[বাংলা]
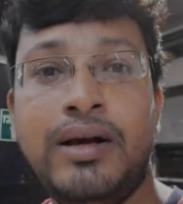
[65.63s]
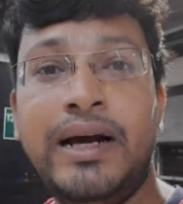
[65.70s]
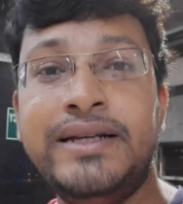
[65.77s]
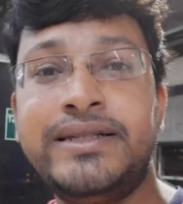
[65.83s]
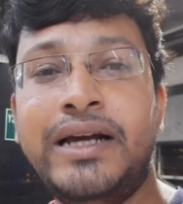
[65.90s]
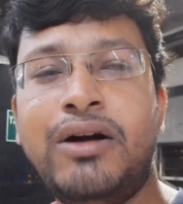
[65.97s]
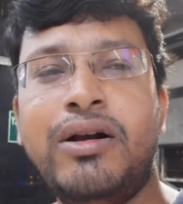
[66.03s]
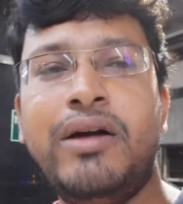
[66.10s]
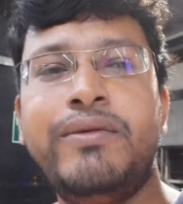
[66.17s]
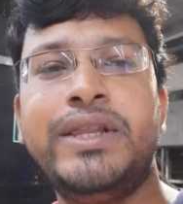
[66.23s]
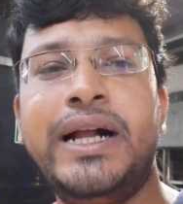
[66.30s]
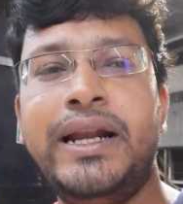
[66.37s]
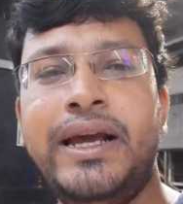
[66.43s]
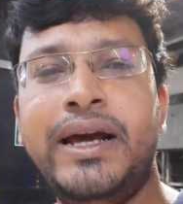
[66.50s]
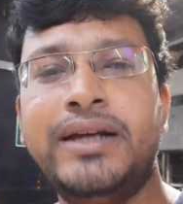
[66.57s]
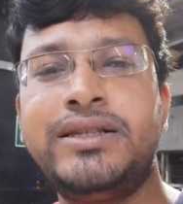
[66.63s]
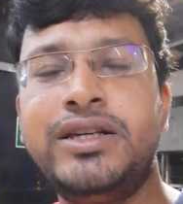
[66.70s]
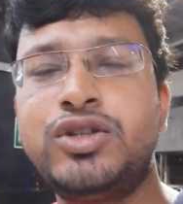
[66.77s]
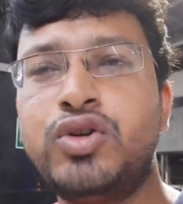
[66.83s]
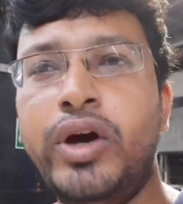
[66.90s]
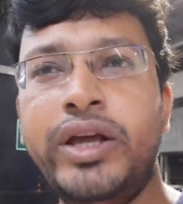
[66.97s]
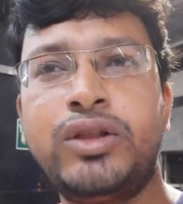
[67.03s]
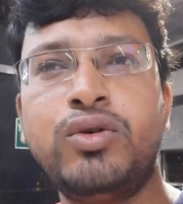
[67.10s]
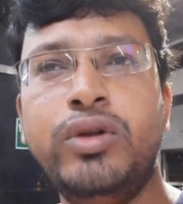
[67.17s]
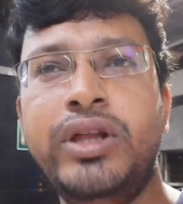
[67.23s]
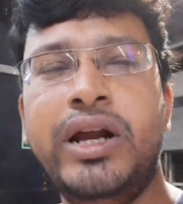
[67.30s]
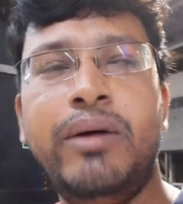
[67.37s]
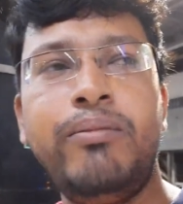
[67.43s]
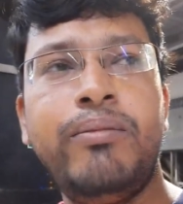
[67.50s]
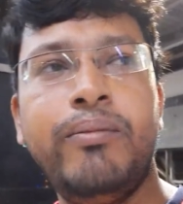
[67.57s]
গাইজ এখন আমি দাঁড়িয়ে আছি শহীদ
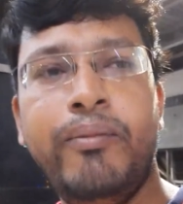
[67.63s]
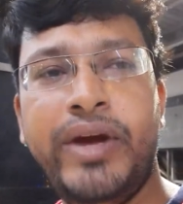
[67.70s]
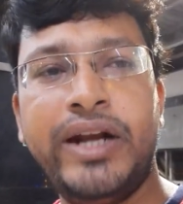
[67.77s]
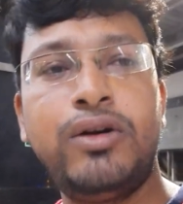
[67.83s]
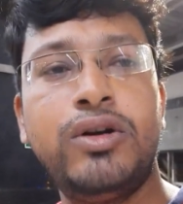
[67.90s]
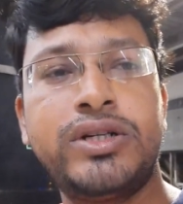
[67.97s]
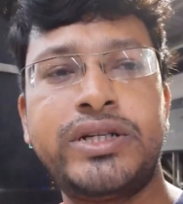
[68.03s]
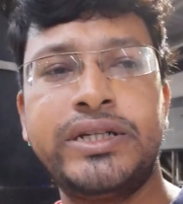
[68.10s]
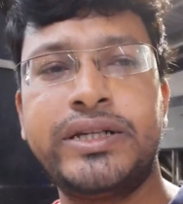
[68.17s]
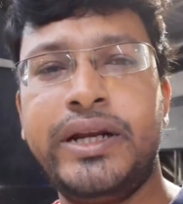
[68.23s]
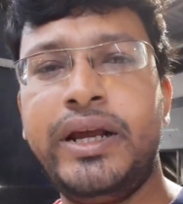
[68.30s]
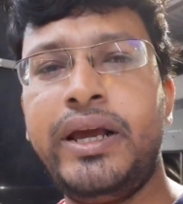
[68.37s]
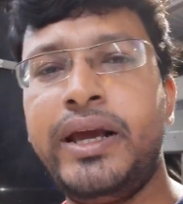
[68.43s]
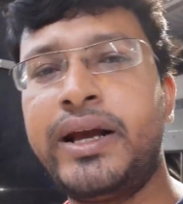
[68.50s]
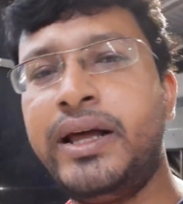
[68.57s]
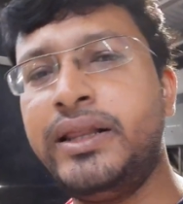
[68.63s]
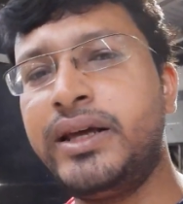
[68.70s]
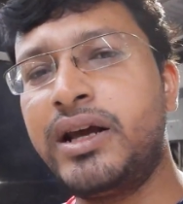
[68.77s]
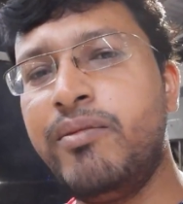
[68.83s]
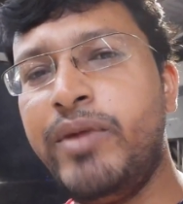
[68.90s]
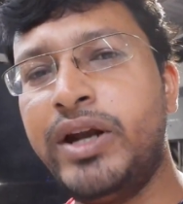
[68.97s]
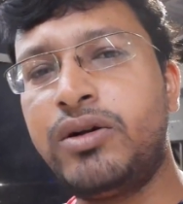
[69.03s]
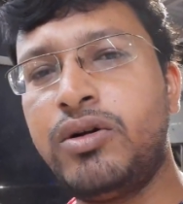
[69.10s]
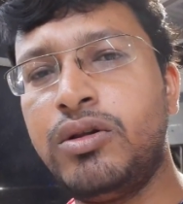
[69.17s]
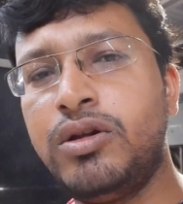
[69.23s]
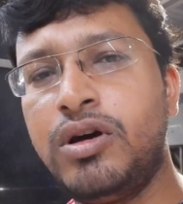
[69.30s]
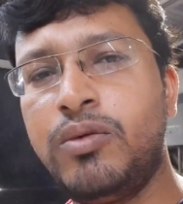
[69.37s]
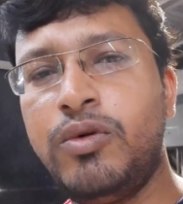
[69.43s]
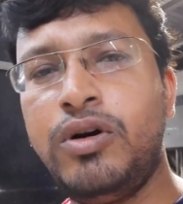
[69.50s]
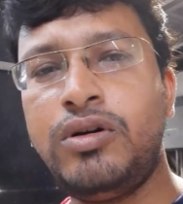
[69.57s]
খুজরাম মেট্রো স্টেশনে এখান থেকে মেট্রো
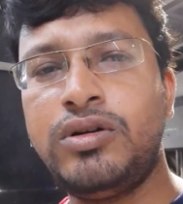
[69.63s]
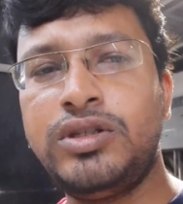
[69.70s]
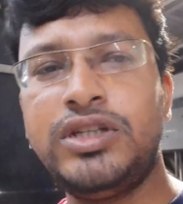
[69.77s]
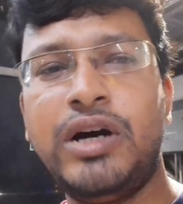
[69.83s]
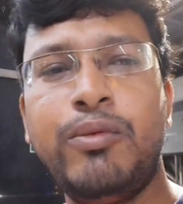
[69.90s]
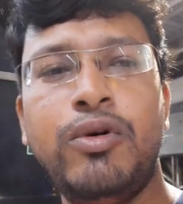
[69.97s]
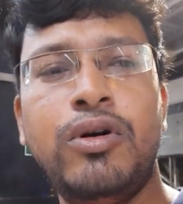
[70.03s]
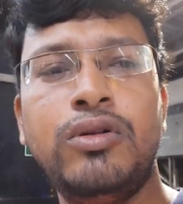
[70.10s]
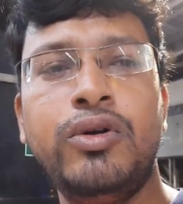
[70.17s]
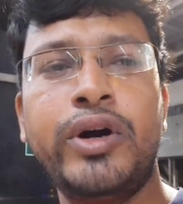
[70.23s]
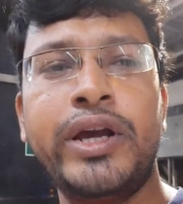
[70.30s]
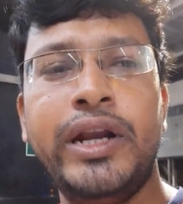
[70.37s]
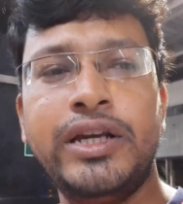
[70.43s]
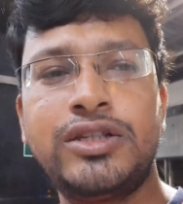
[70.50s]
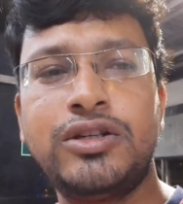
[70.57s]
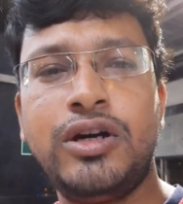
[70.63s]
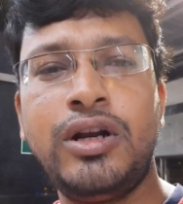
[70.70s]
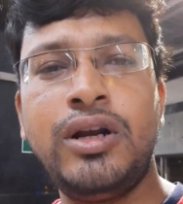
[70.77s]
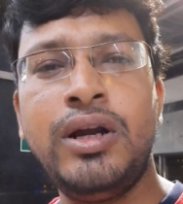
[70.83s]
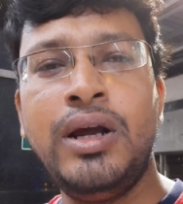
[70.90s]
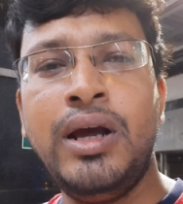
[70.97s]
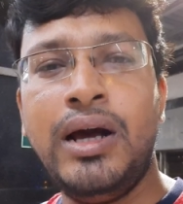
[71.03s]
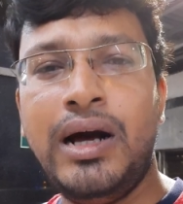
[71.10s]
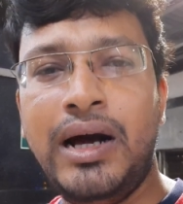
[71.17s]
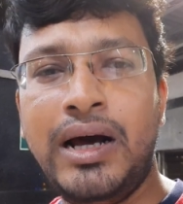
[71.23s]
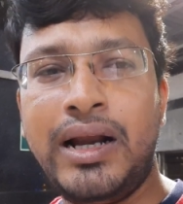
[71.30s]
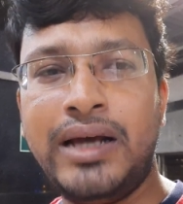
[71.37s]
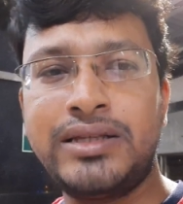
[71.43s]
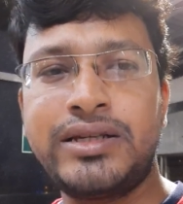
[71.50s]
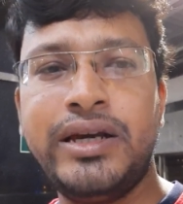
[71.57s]
ধরবো যাব দক্ষিণেশ্বর
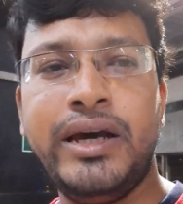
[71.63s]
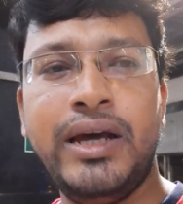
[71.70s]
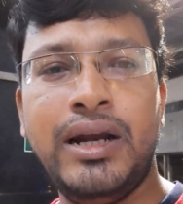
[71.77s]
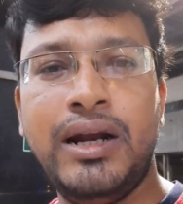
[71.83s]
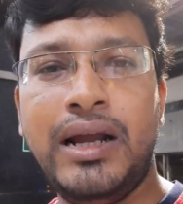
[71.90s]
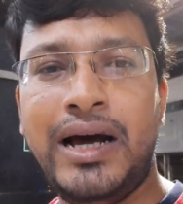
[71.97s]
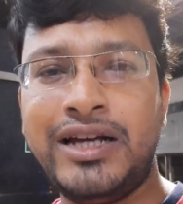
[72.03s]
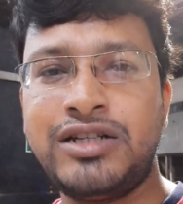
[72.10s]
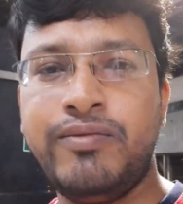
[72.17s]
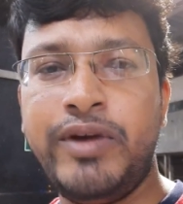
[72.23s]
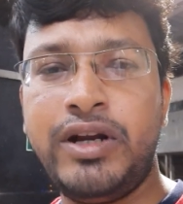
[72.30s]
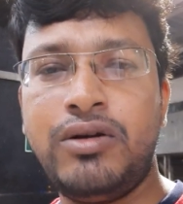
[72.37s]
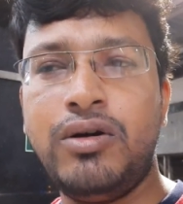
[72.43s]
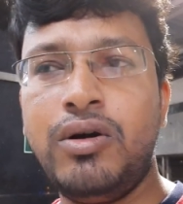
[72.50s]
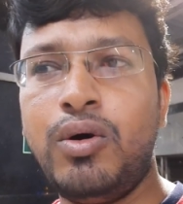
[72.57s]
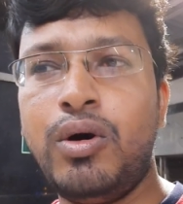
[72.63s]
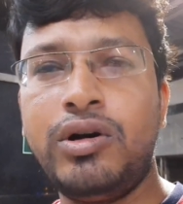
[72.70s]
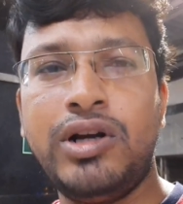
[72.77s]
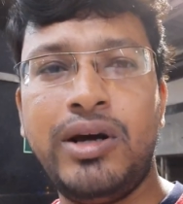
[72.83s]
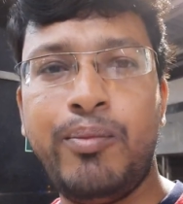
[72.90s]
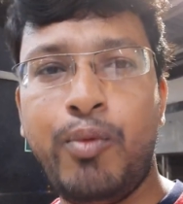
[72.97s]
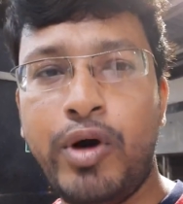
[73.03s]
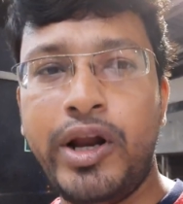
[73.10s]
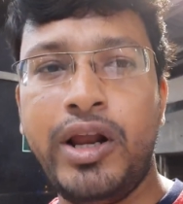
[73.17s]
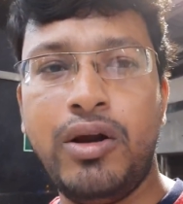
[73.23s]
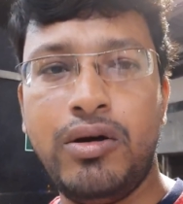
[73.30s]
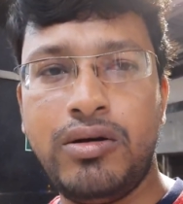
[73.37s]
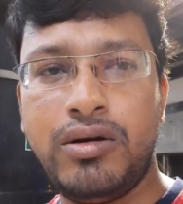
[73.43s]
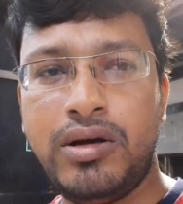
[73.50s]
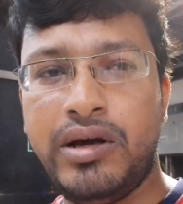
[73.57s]
আর আজকে লাস্ট মেট্রো নটা
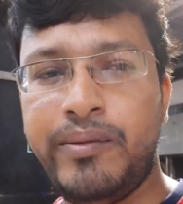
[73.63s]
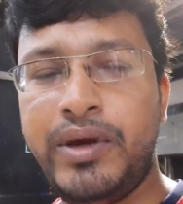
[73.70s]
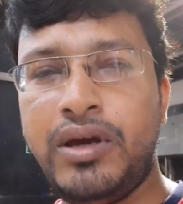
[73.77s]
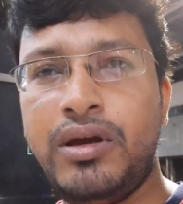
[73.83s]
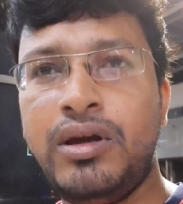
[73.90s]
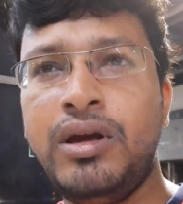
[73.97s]
পনেরো আমি